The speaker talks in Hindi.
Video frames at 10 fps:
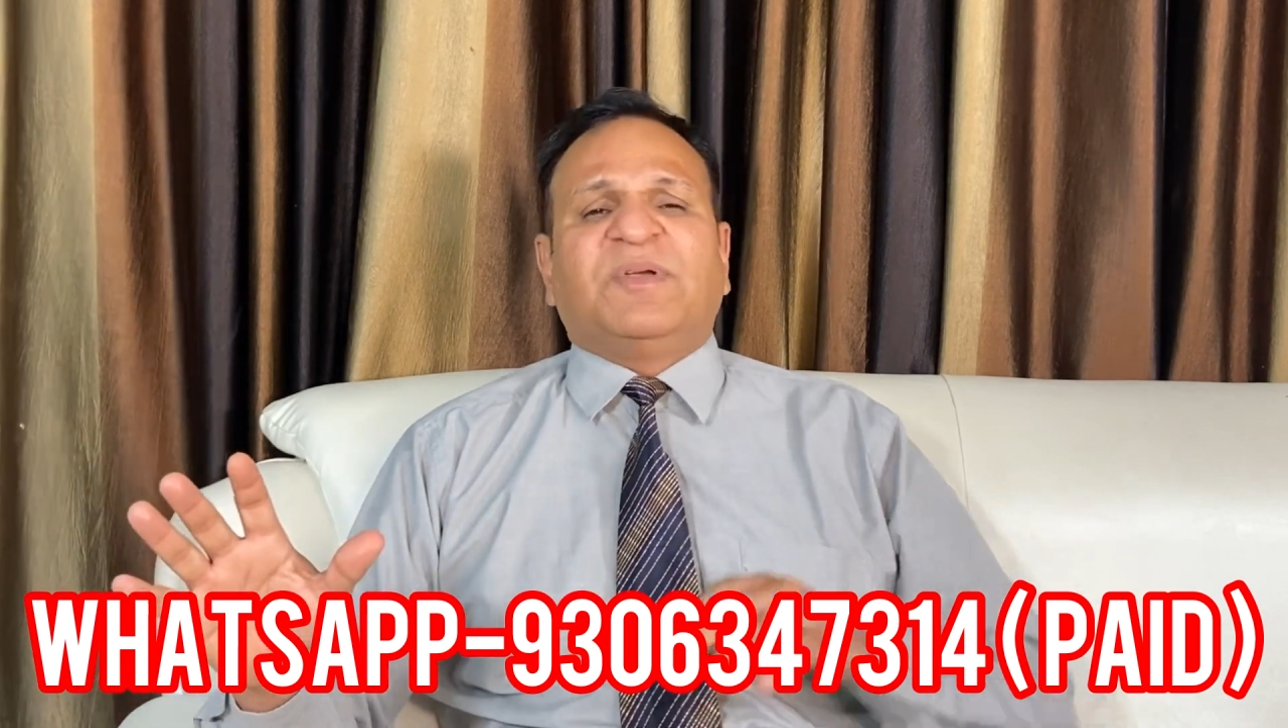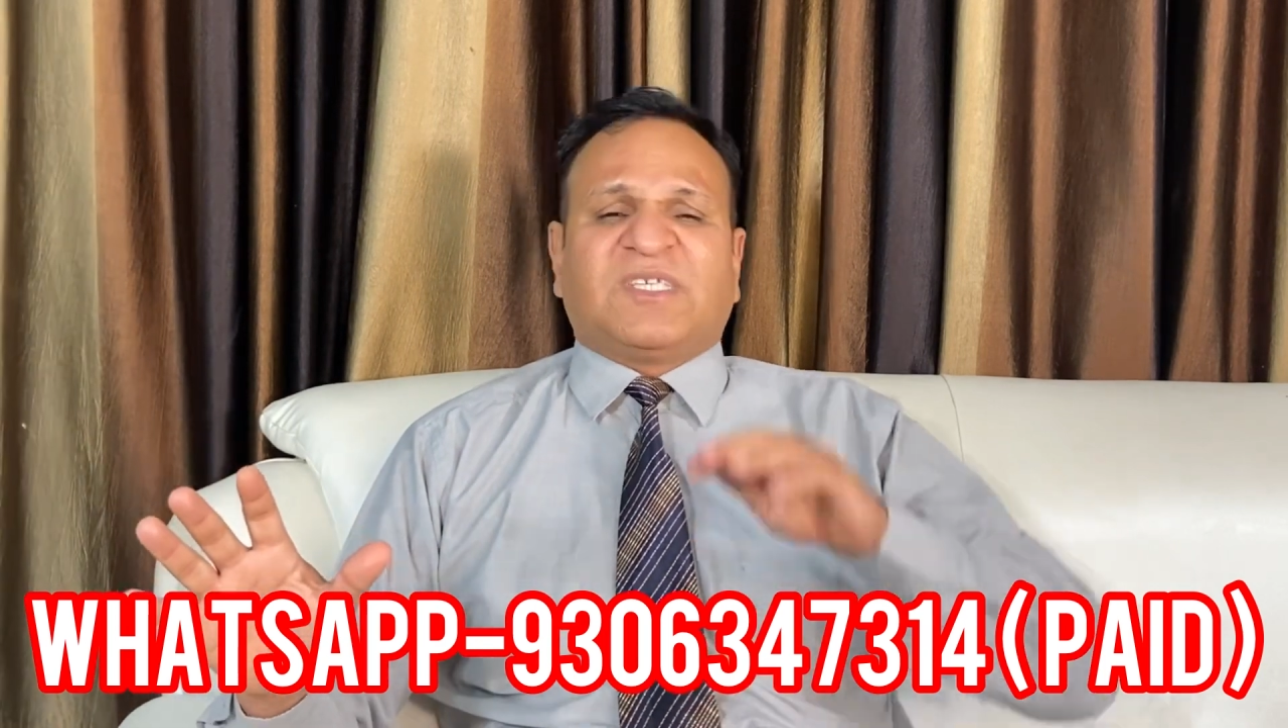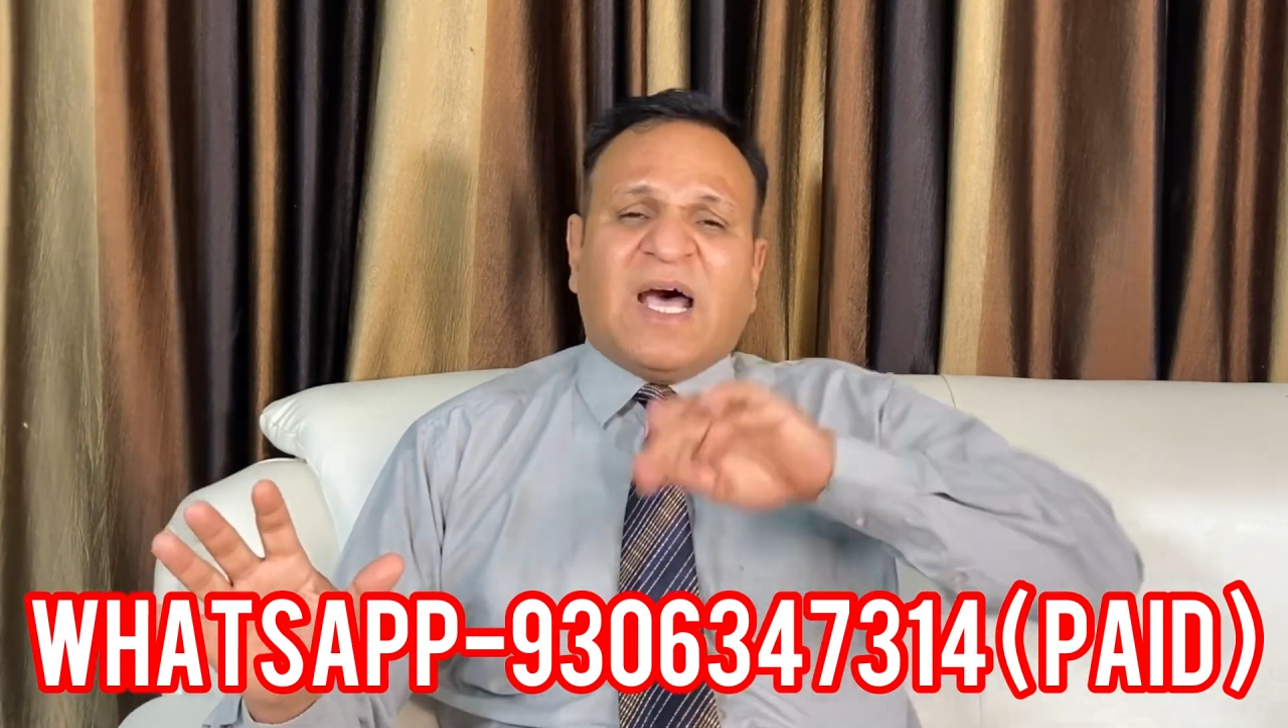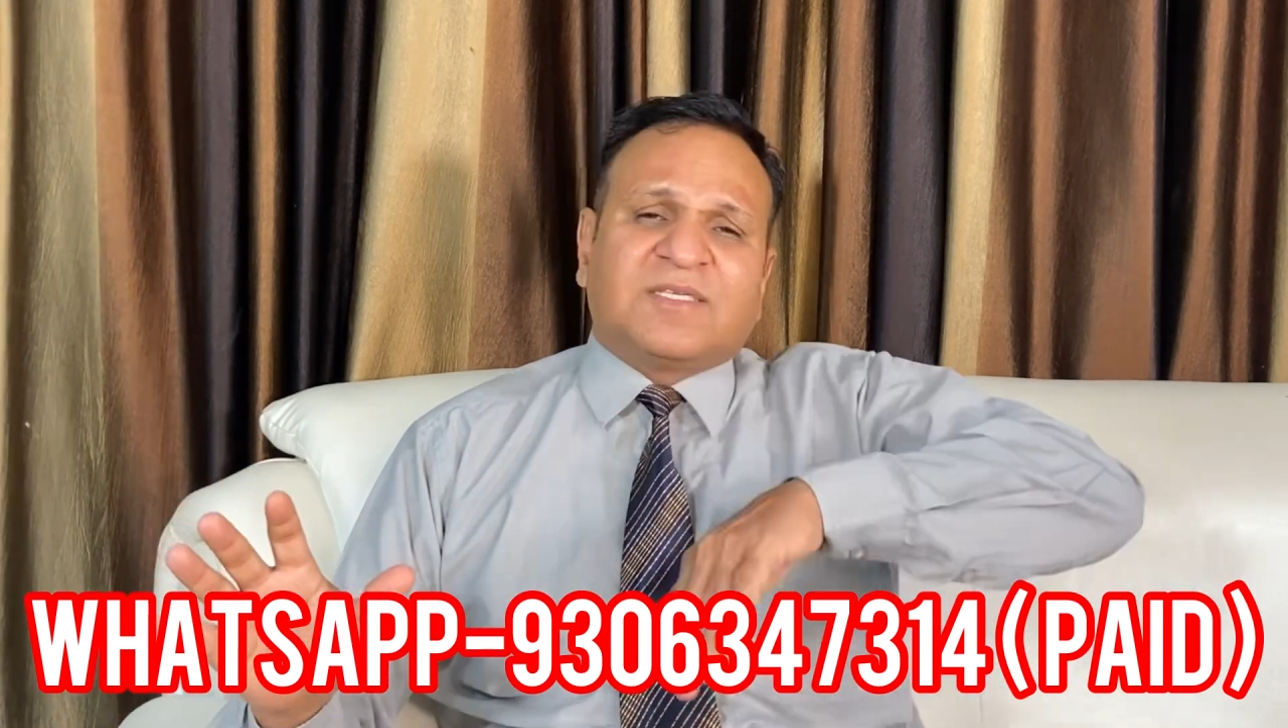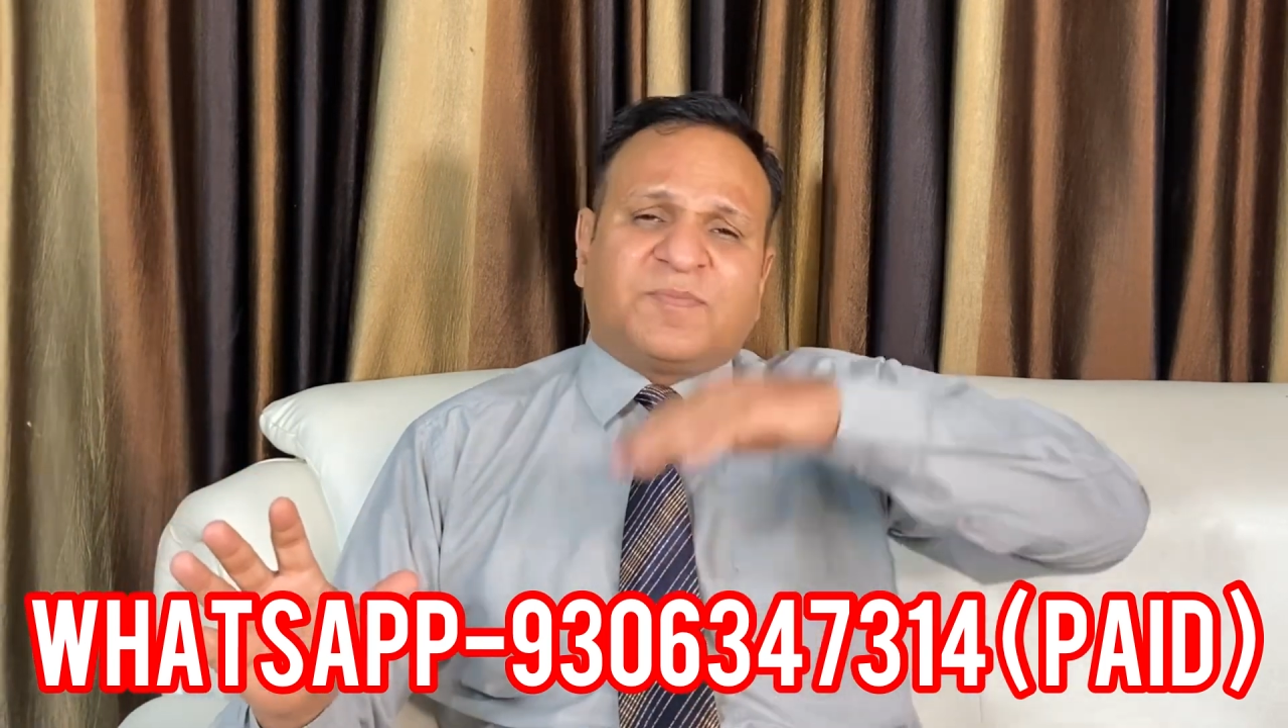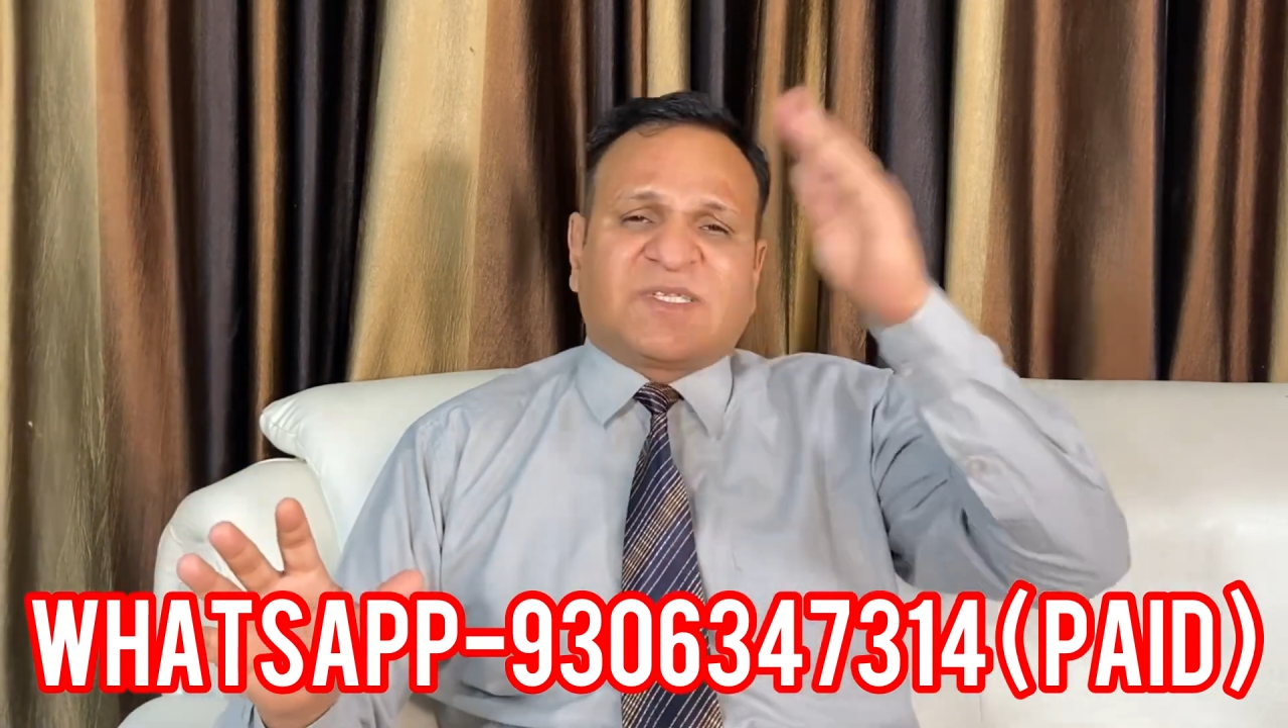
पचास